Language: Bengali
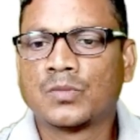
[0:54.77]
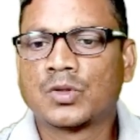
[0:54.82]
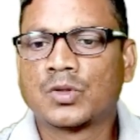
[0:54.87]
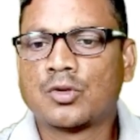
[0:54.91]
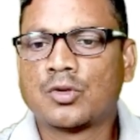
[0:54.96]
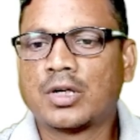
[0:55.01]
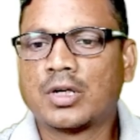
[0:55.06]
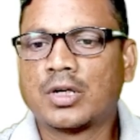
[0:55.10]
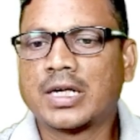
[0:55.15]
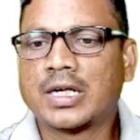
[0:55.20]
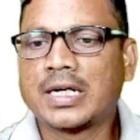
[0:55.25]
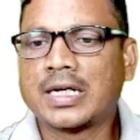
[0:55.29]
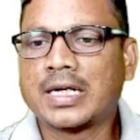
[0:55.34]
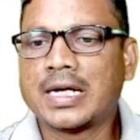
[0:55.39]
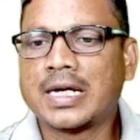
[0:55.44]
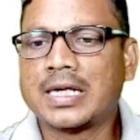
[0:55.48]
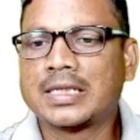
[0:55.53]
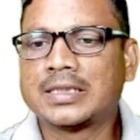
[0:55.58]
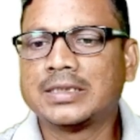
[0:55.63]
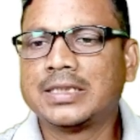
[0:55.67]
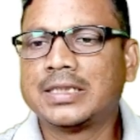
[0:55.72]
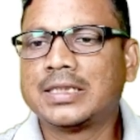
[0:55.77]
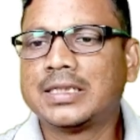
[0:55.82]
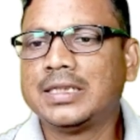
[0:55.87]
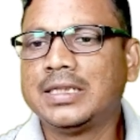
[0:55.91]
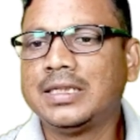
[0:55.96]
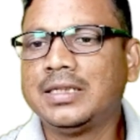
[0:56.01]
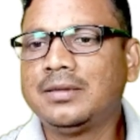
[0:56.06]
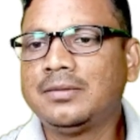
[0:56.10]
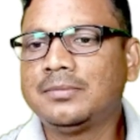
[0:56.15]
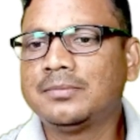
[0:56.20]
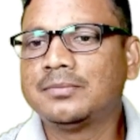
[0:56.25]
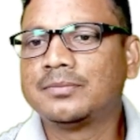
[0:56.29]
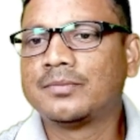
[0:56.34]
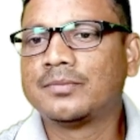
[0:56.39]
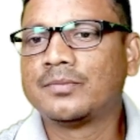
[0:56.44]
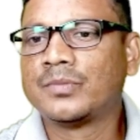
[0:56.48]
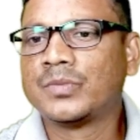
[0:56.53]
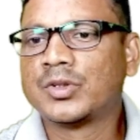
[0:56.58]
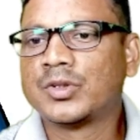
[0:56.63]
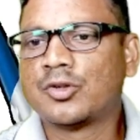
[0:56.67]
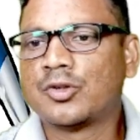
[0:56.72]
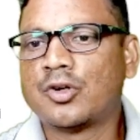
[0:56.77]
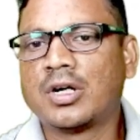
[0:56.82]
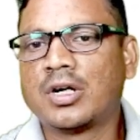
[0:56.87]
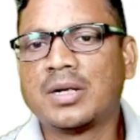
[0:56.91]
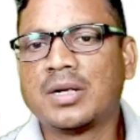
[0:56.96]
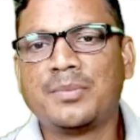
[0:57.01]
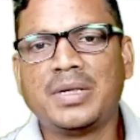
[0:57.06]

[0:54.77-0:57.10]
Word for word: সঙ্গে কে কে আছে দেখে নিই সঙ্গে